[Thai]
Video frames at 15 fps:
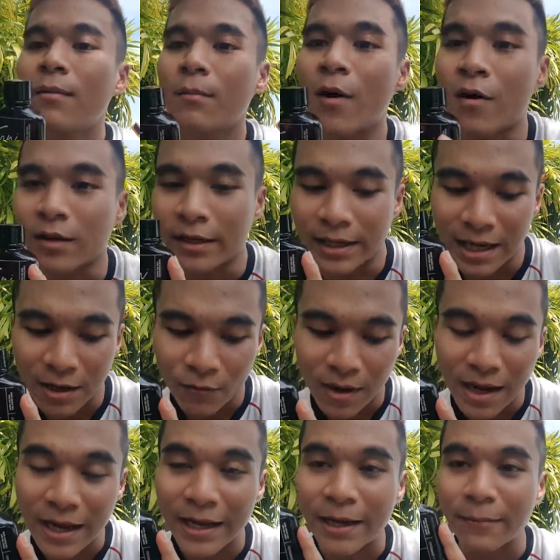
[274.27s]
บอกเลยนะครับว่า
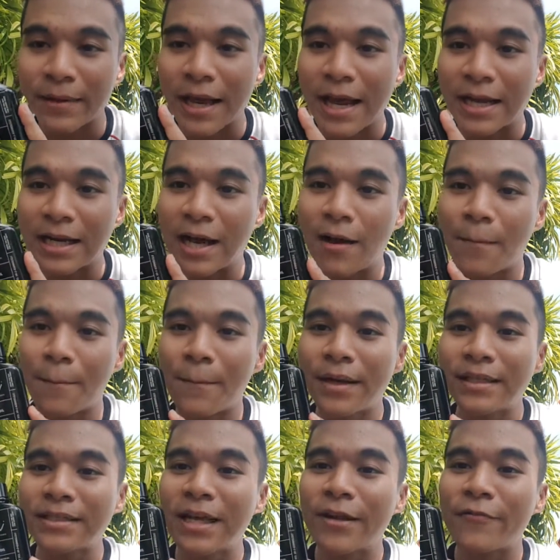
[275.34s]
I am แทนอ่ะไม่
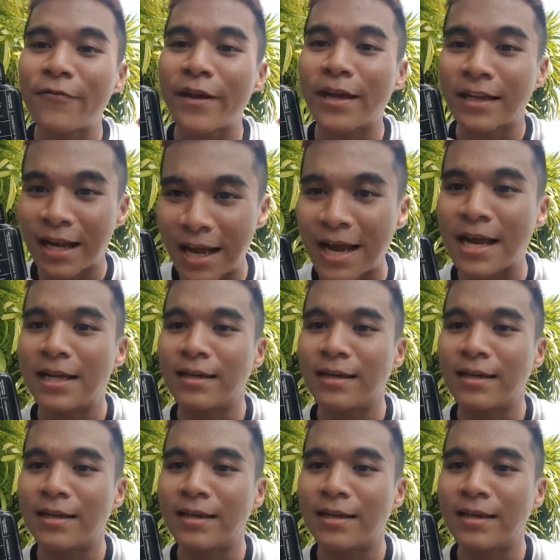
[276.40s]
ใช่เฟ e แทน